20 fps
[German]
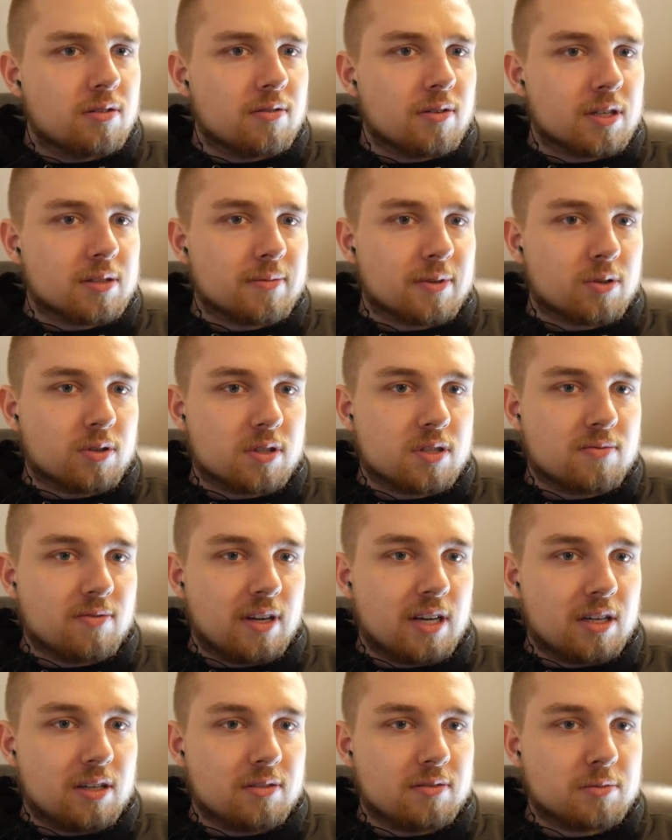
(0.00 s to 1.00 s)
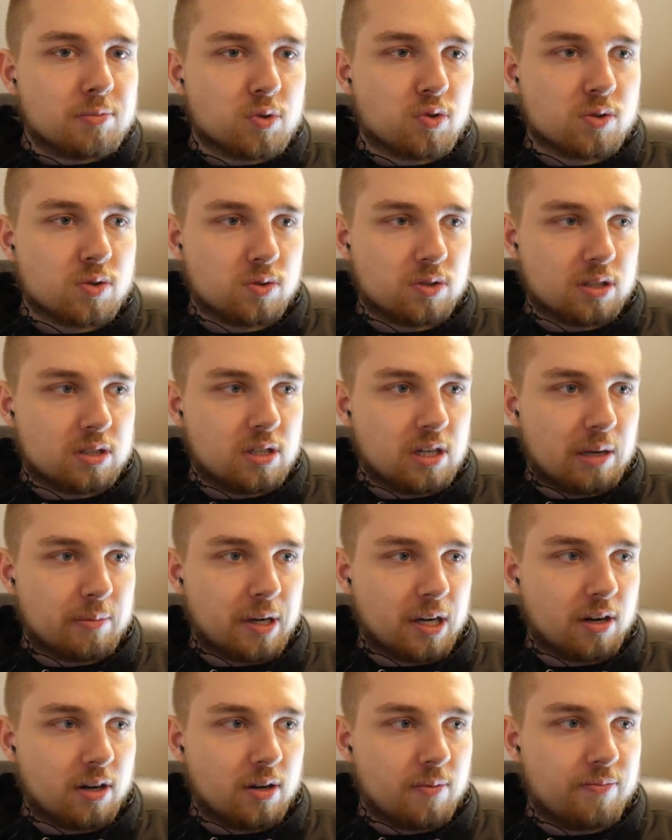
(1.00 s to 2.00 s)
Warte mal kurz, wer? Ich muss kurz Untertitel
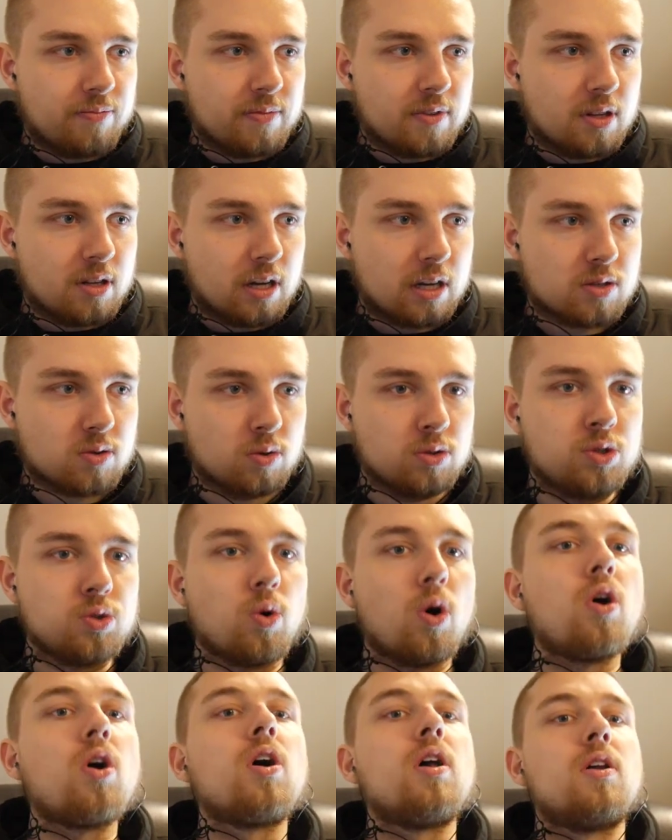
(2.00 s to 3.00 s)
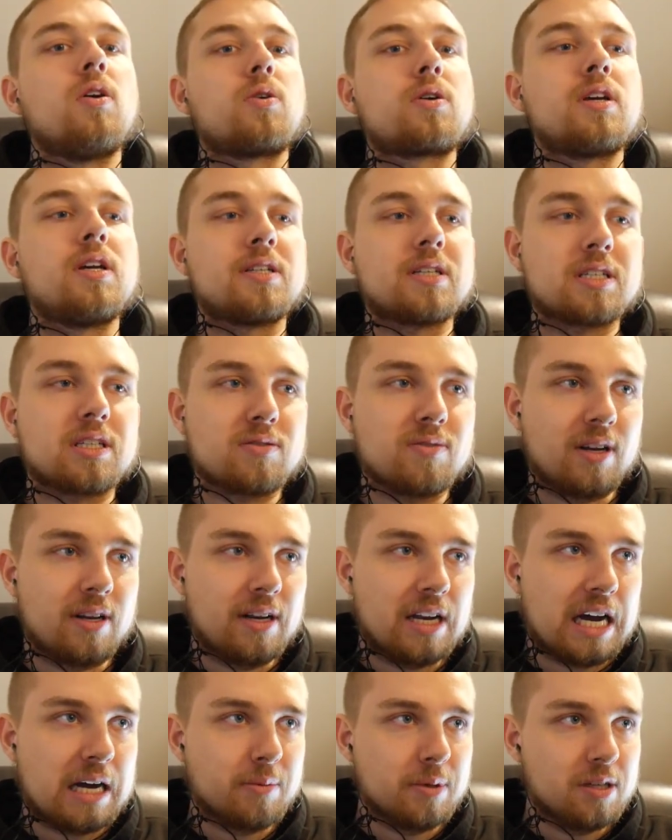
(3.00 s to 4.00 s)
machen. Achso, you all. Okay, ich dachte, das wäre ein
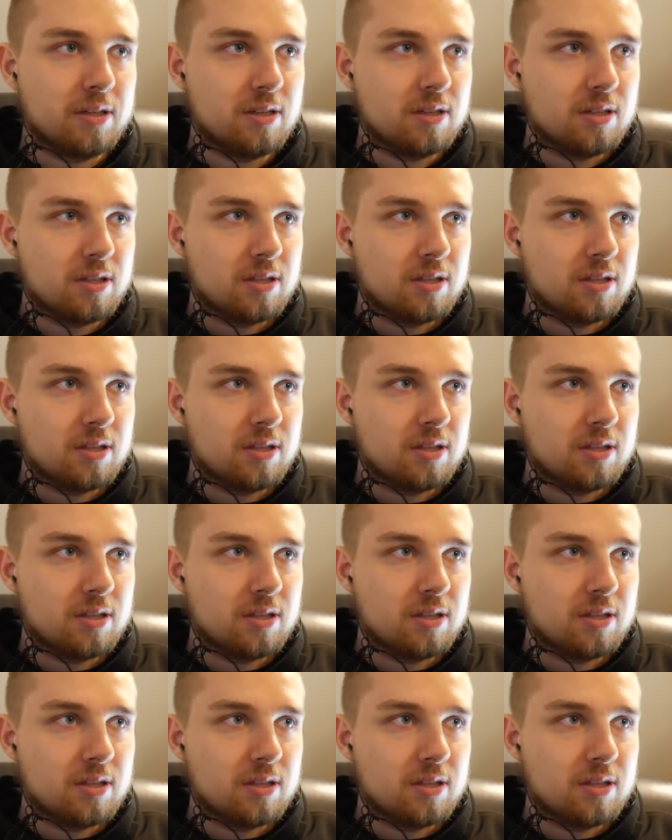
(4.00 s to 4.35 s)
Name.